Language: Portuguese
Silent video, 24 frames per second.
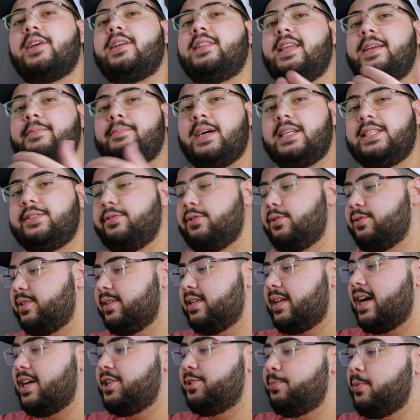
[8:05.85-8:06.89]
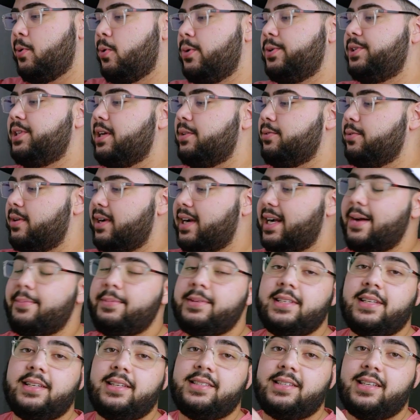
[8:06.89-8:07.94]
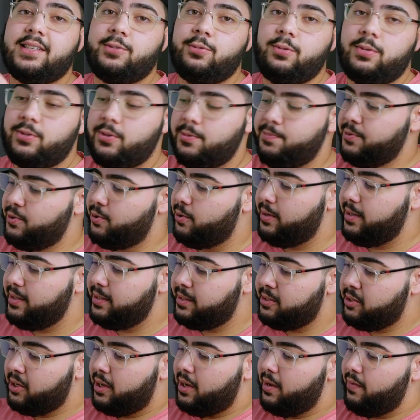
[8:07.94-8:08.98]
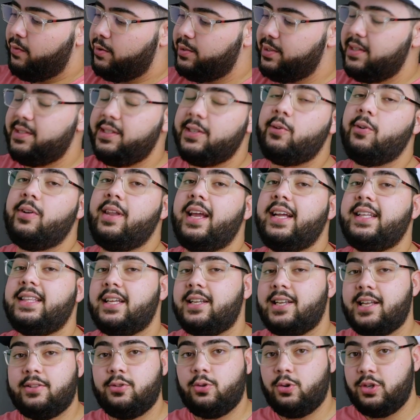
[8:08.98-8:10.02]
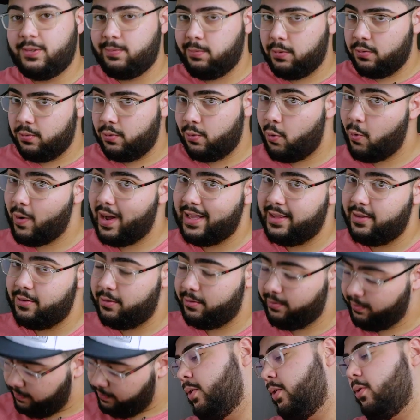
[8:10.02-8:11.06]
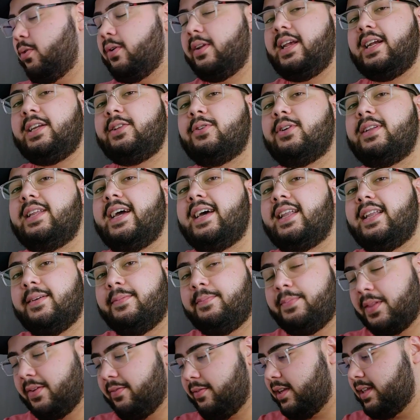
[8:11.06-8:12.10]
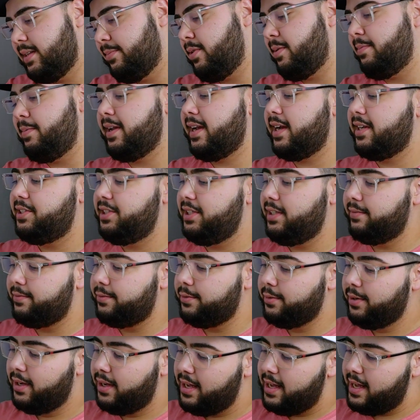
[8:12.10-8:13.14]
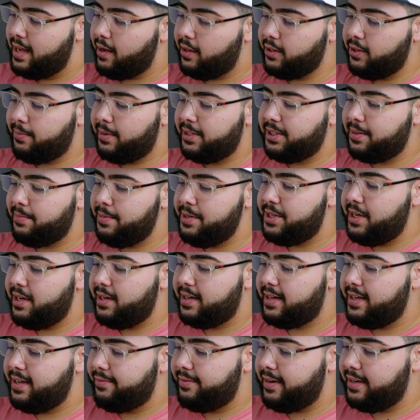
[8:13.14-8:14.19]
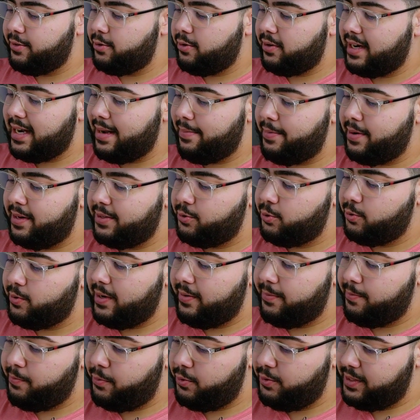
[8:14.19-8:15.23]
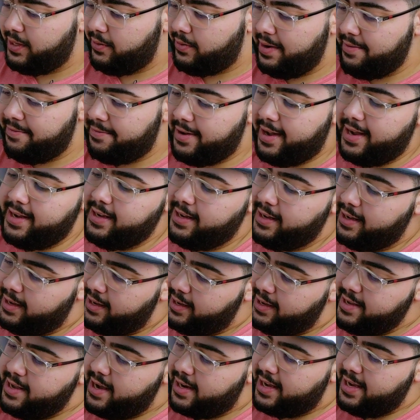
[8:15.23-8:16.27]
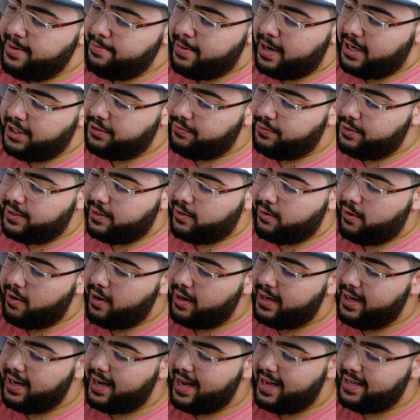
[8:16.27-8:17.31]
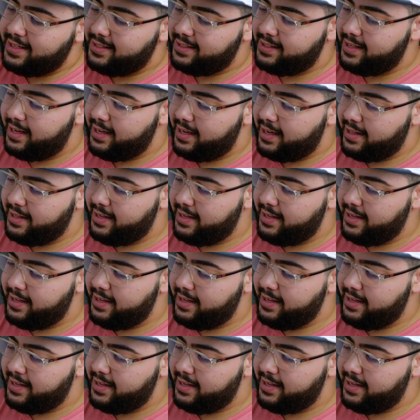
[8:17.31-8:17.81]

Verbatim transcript: que tem mais velocidade, meu roteador acaba dando essas duas opções, você se conecta na 2.4. Conectou nela, volta para o aplicativo, automaticamente ele vai trocar para o seu Wi-Fi e aqui embaixo você coloca a senha